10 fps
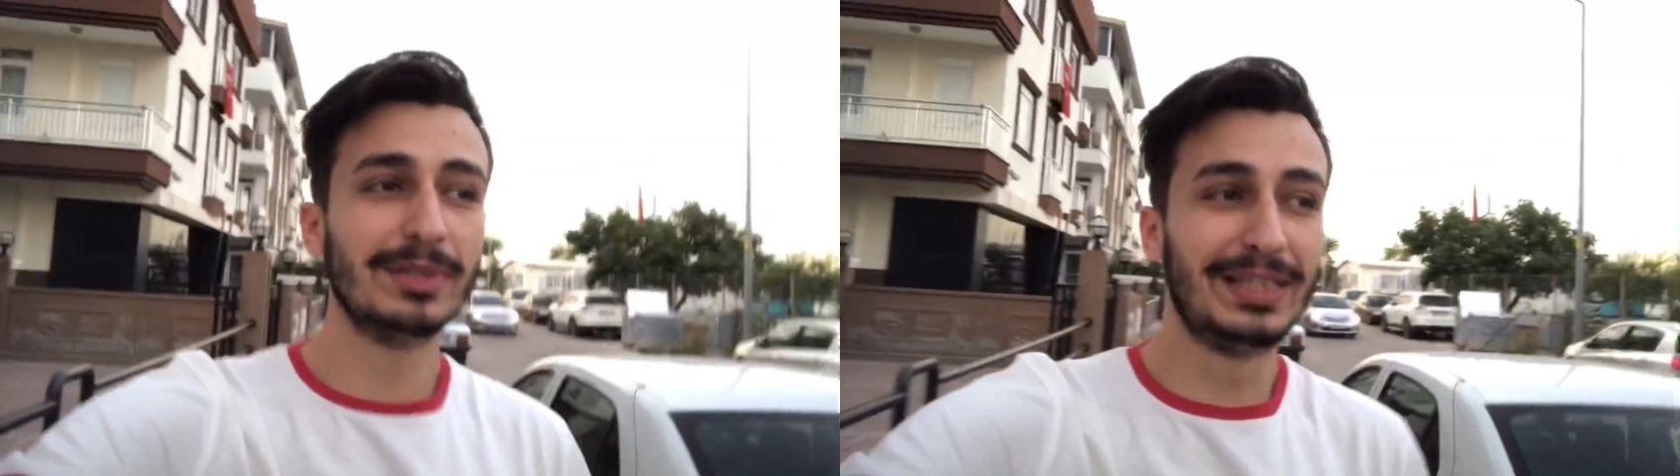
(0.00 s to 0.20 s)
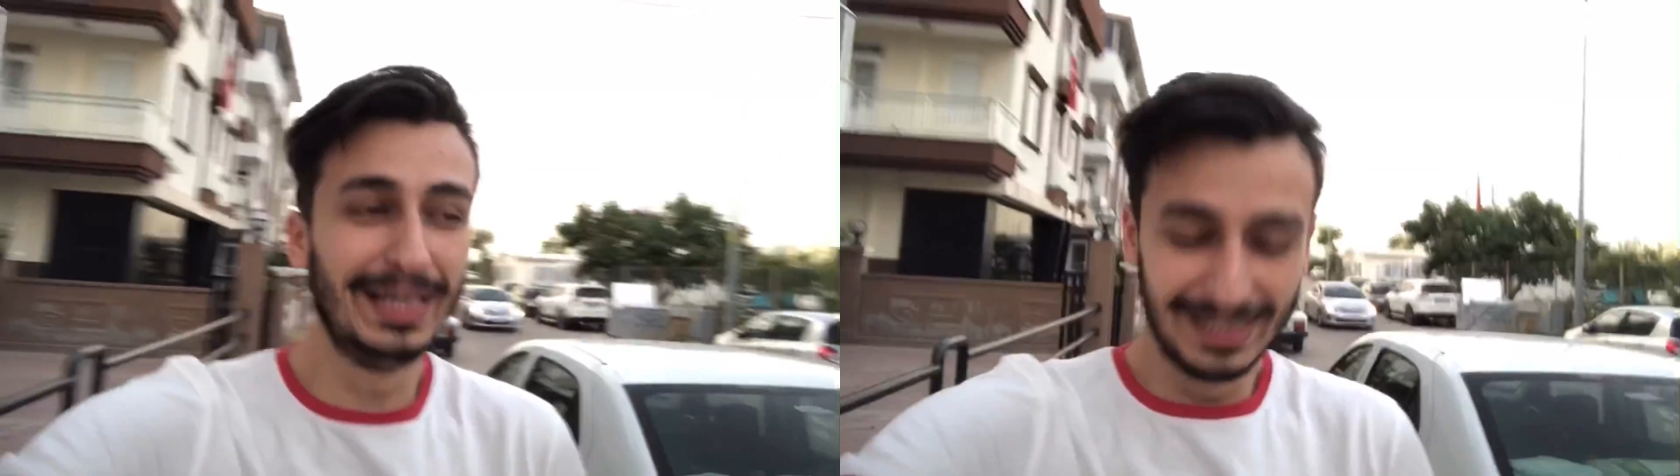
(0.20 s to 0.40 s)

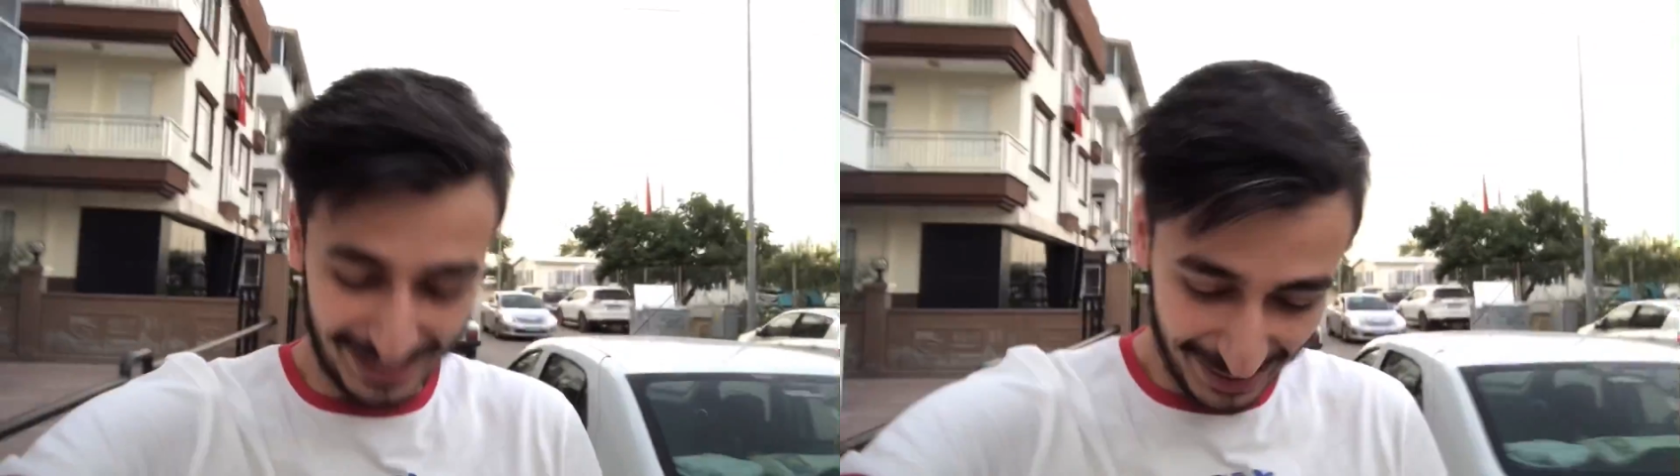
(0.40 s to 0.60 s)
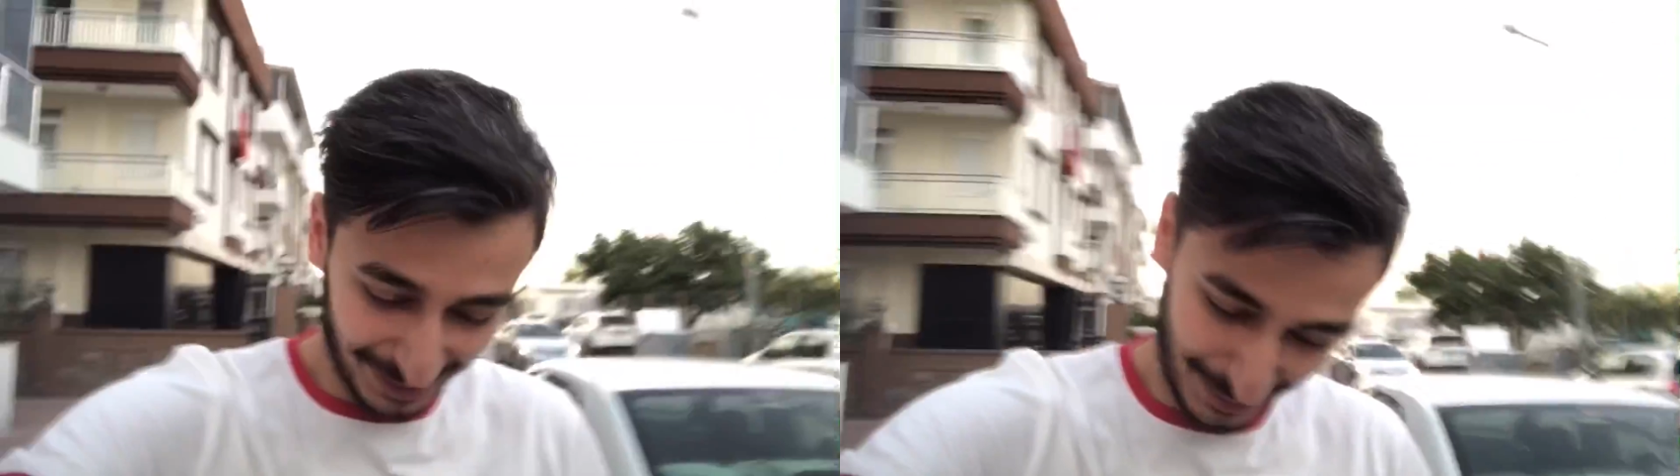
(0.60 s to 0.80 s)

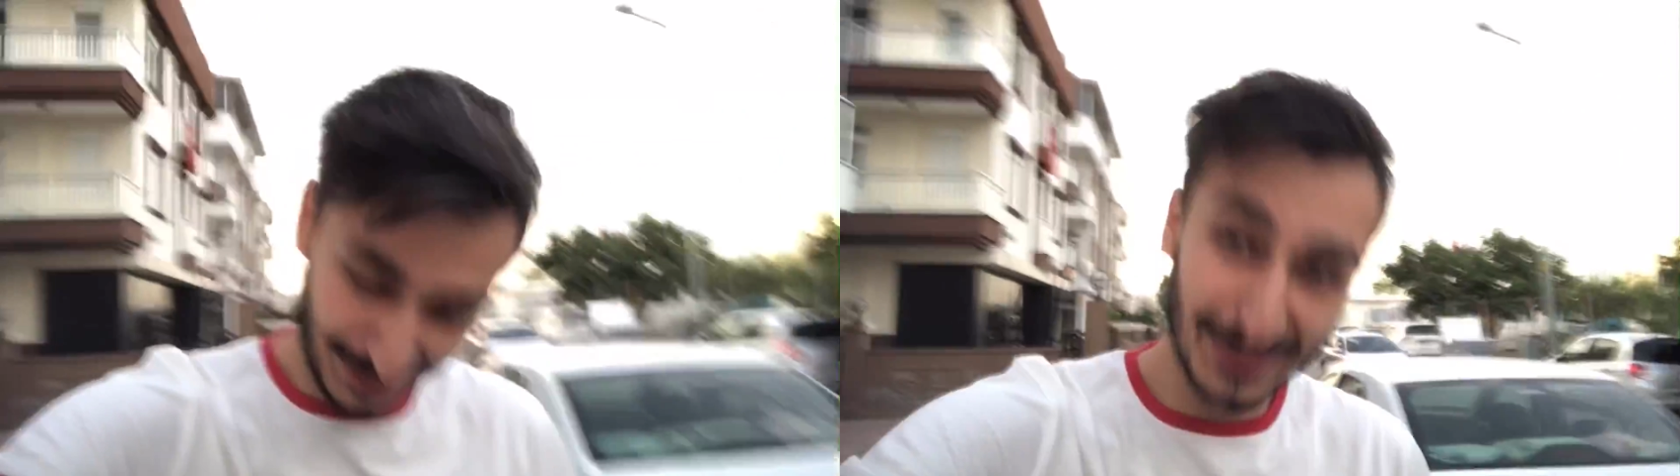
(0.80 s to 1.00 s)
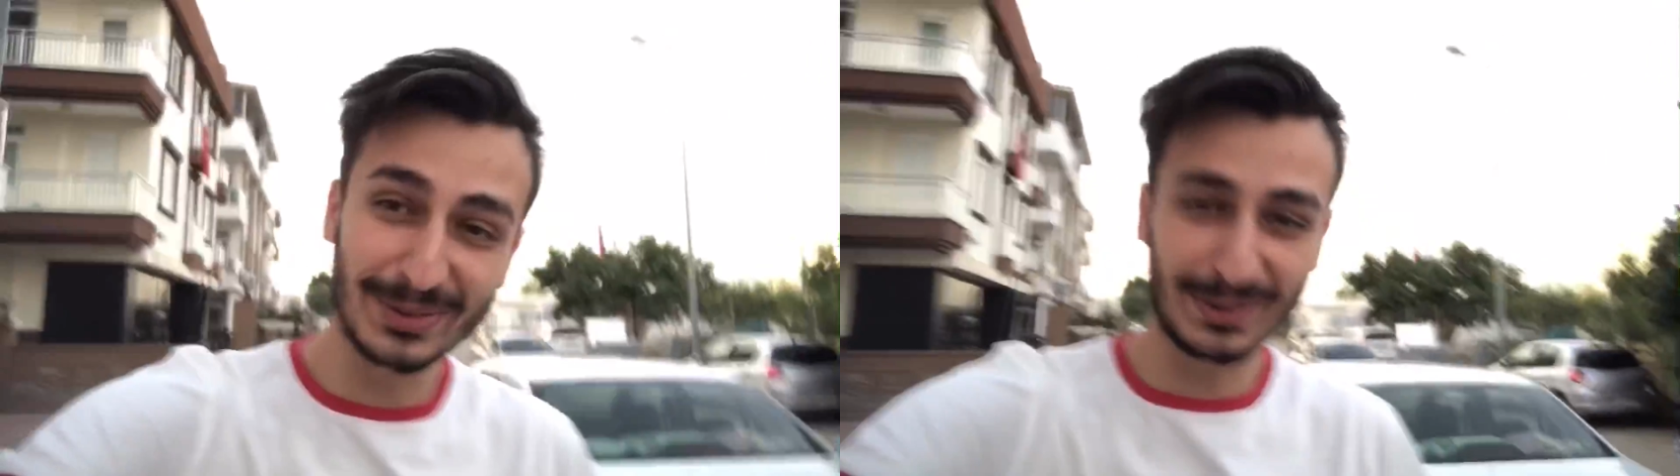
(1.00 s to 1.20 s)
bileceğinizi
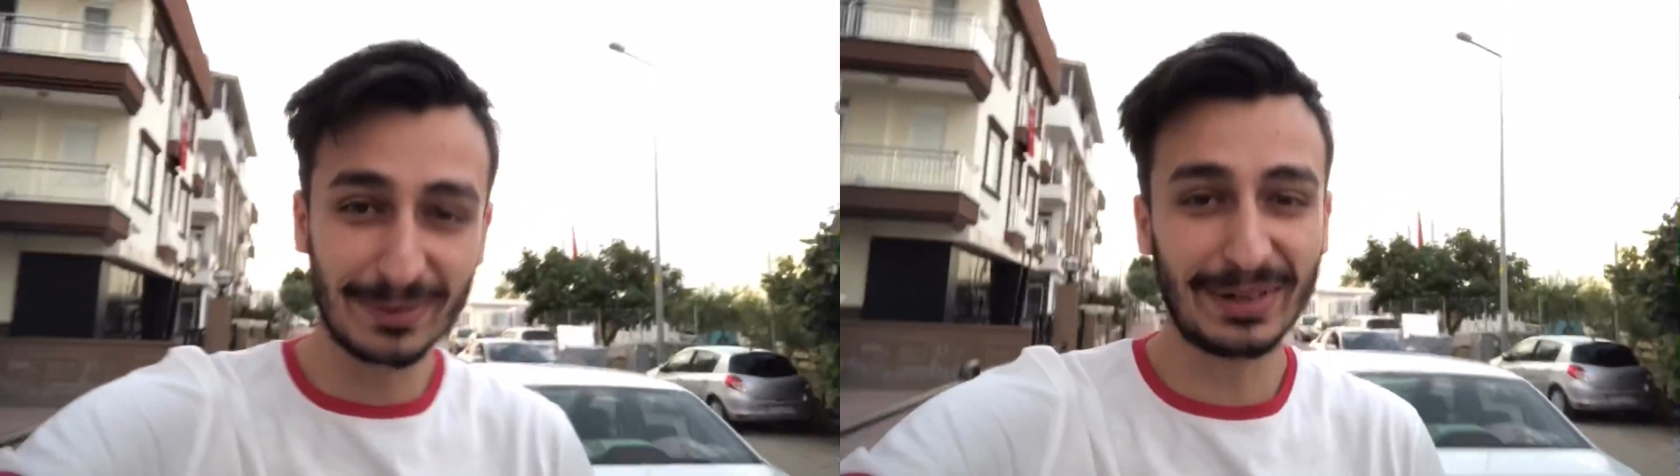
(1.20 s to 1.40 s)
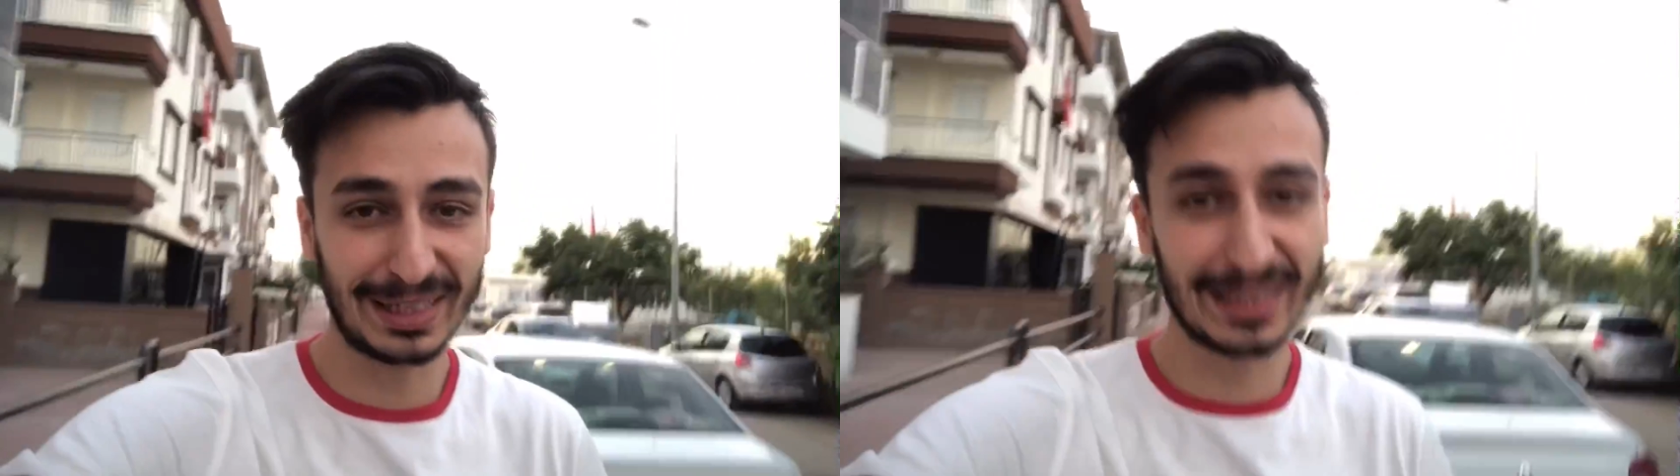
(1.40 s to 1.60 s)

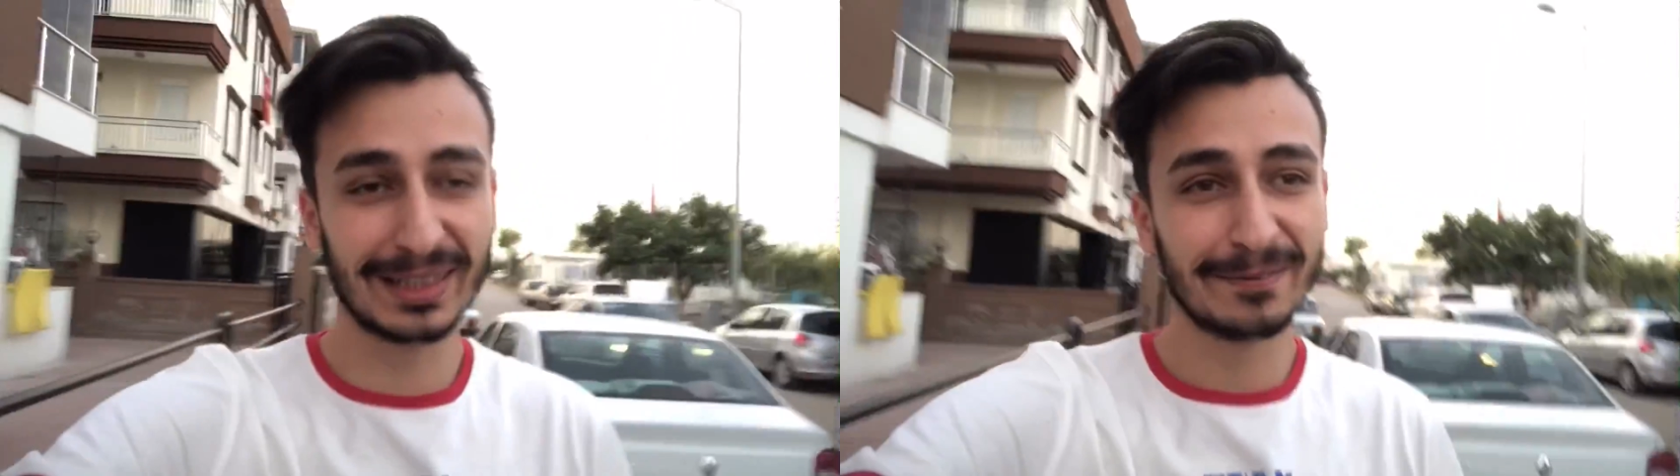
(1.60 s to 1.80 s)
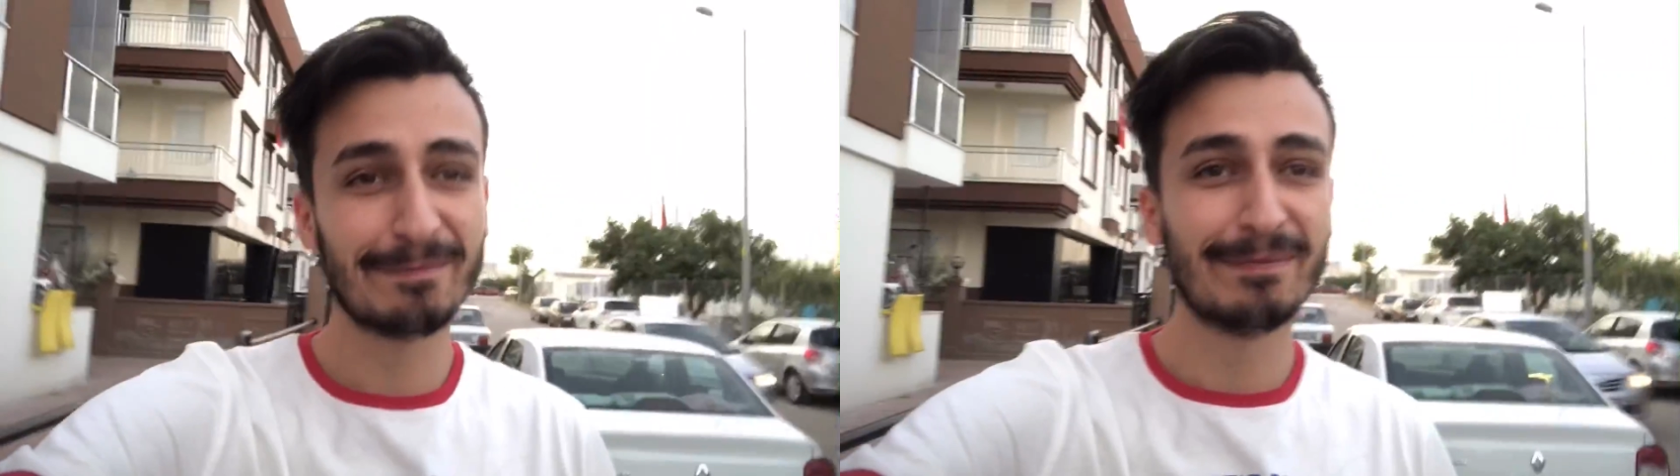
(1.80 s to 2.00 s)
düşünüyorum artık.